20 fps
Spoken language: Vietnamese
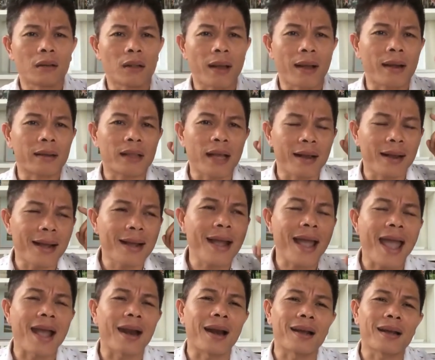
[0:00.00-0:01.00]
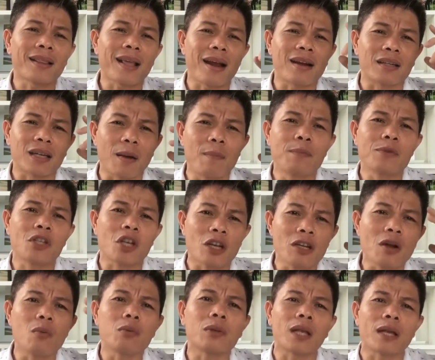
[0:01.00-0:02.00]
thằng thằng ngân hàng là cái thằng trùm sử
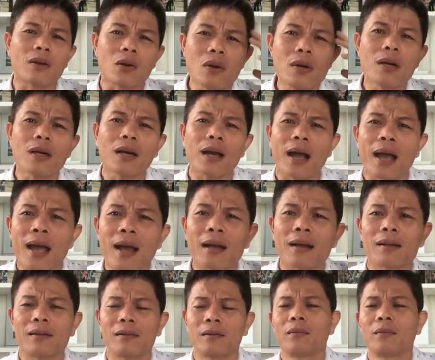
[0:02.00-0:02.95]
dụng tiền của người khác